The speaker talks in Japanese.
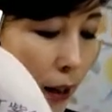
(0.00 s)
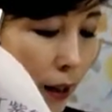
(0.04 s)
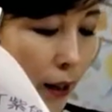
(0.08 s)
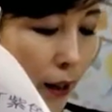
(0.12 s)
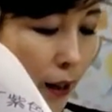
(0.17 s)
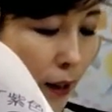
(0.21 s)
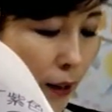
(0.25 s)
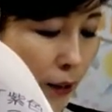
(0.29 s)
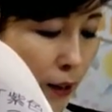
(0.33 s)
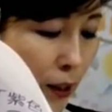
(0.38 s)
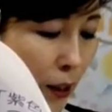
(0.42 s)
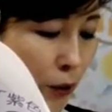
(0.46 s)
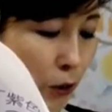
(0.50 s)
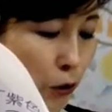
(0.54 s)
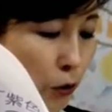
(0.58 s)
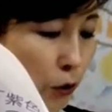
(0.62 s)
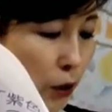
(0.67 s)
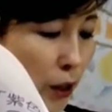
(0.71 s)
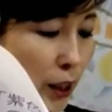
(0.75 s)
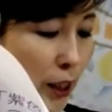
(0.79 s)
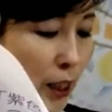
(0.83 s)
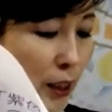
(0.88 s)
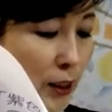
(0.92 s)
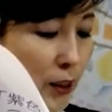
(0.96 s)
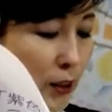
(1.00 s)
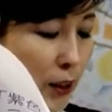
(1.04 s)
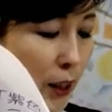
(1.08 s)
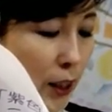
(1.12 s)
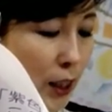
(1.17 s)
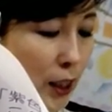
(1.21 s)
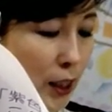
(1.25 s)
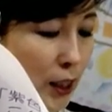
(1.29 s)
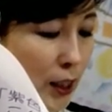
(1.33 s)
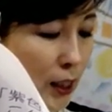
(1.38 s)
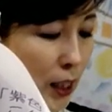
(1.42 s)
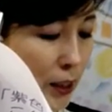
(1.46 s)
えー、なんかちょっと威圧
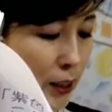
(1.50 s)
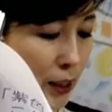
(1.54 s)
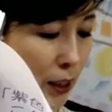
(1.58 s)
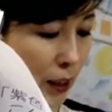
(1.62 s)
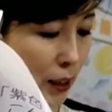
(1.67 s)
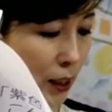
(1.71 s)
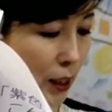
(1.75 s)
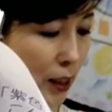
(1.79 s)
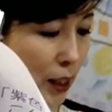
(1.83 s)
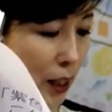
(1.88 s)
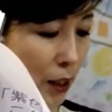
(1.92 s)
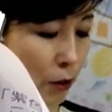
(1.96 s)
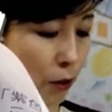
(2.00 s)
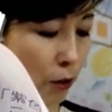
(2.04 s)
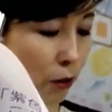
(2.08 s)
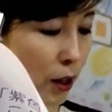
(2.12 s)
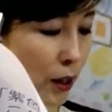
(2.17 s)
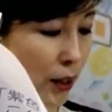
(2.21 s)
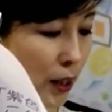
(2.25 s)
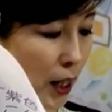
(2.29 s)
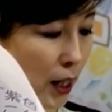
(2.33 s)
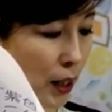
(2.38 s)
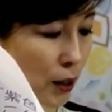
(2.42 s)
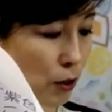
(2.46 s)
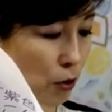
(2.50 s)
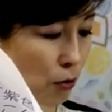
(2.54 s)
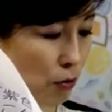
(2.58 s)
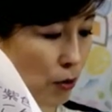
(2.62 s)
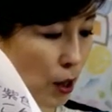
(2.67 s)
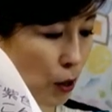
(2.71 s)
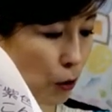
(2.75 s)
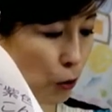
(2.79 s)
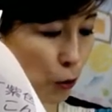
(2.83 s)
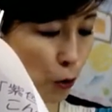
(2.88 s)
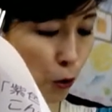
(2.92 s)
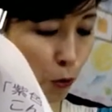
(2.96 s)
的になっちゃってたりとかね、そん
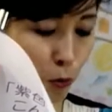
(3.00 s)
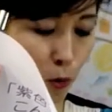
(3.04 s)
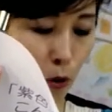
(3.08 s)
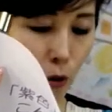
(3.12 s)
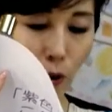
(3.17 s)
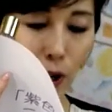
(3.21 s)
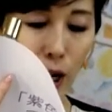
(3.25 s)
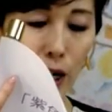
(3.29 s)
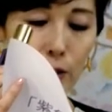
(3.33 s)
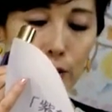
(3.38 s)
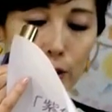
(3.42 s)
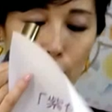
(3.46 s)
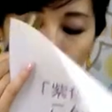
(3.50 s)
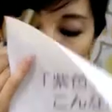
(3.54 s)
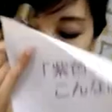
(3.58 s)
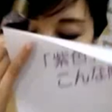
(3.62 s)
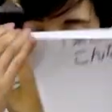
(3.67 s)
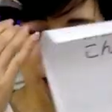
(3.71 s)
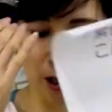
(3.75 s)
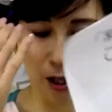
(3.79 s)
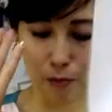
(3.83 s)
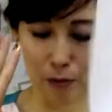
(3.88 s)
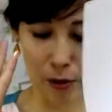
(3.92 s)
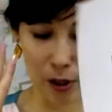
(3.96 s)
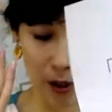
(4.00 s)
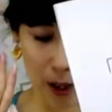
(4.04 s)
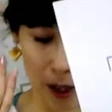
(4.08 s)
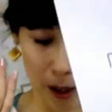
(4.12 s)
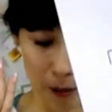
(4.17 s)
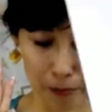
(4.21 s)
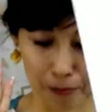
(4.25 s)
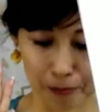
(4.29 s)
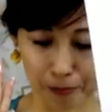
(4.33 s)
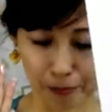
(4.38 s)
なこともあるかもしれません。